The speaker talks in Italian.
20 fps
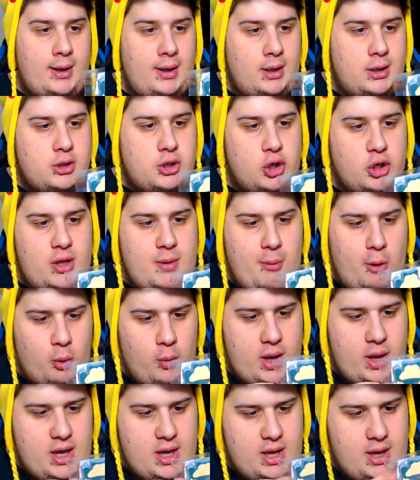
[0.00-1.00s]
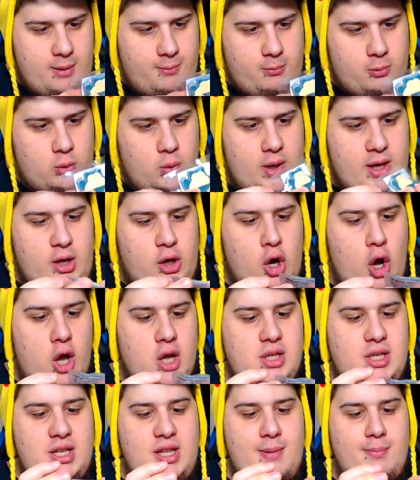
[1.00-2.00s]
Sono tipo quei, quei
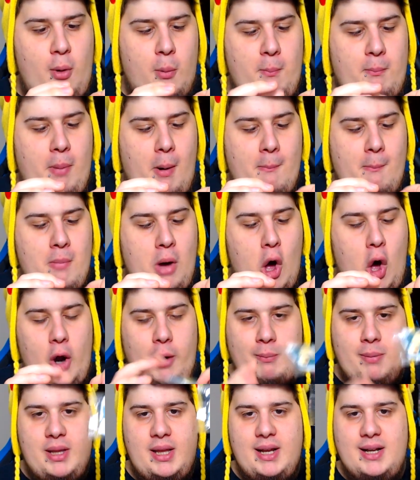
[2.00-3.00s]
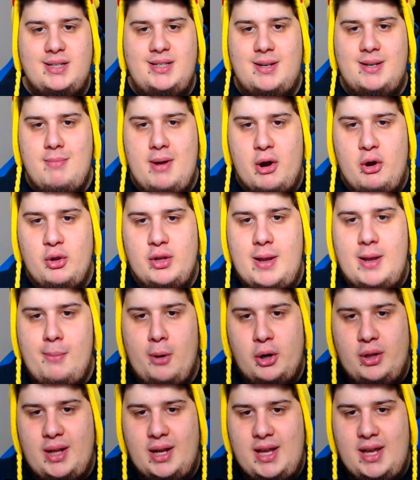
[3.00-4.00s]
cosi tipo un po' morbidi che sembrano dei
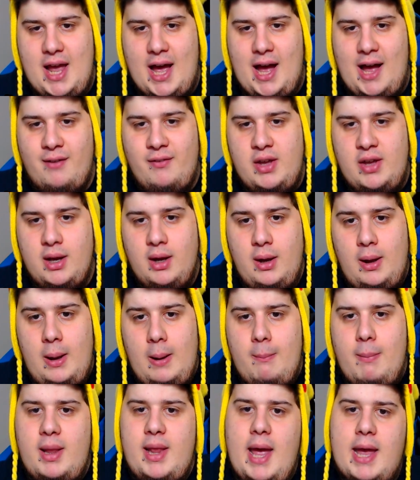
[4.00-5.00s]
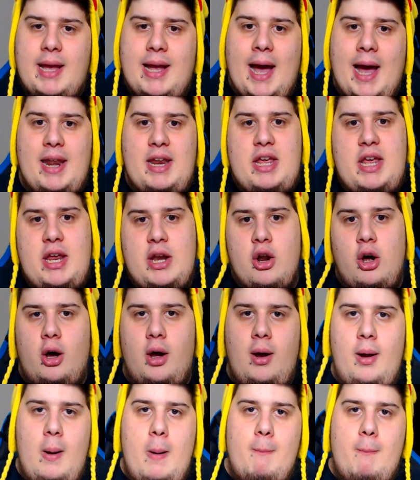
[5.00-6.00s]
portachiavi. Ma dai,
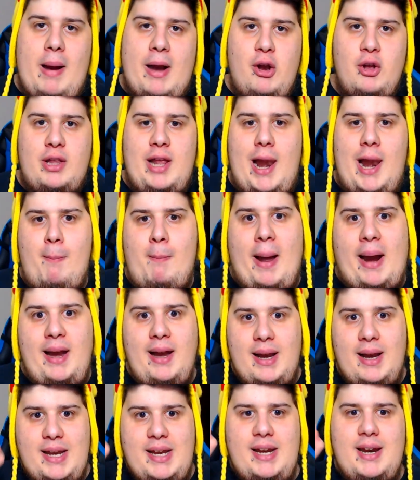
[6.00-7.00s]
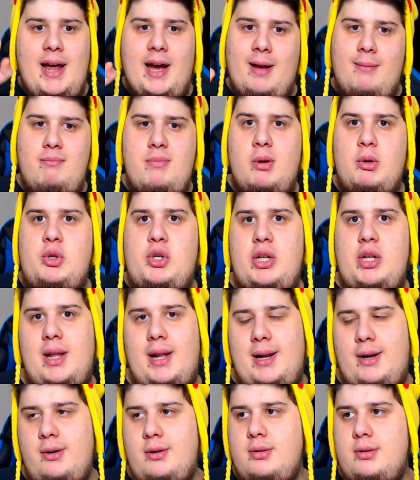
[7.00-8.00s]
carino! Meglio della pallina che mi è uscita
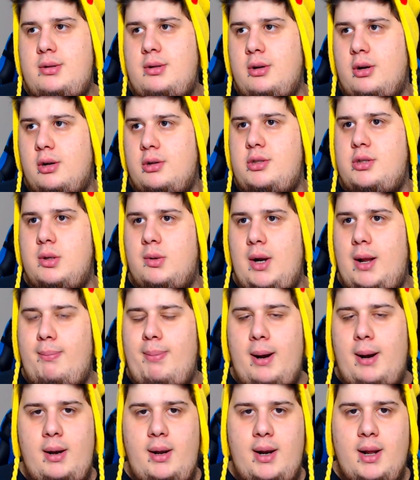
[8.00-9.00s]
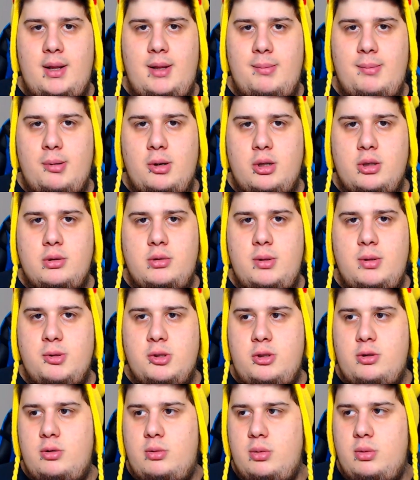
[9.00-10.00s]
l'anno scorso, quella pallina tipo, tipo
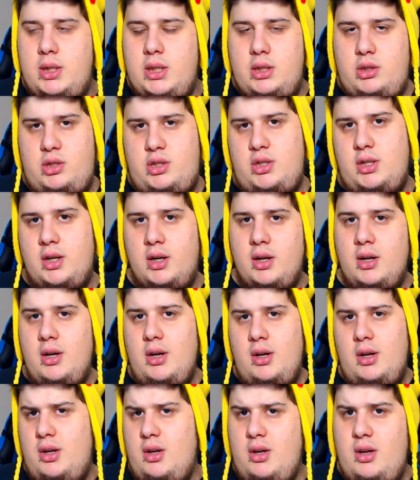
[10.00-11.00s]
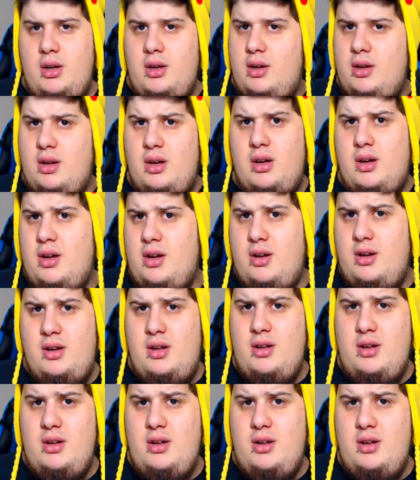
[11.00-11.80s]
squishy. Uh.